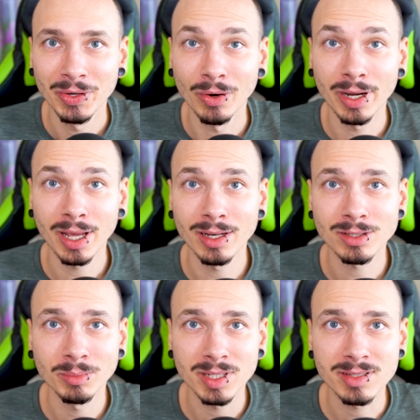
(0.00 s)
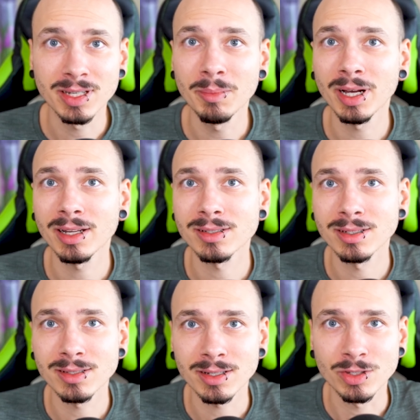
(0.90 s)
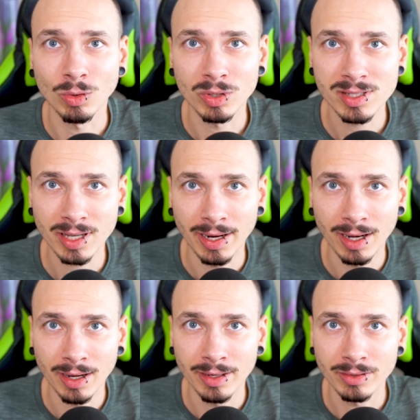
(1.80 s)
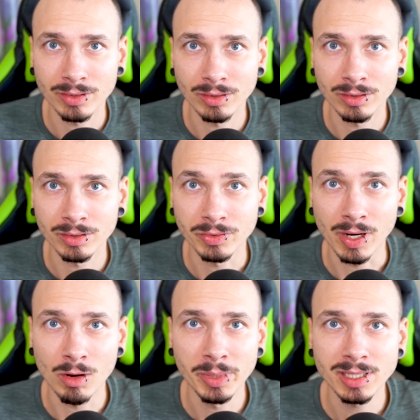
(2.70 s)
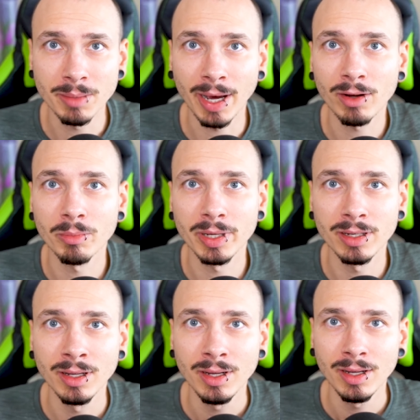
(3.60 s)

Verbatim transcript: Heute geht es um das Thema der Sensationsgeilheit und warum ich der Meinung bin,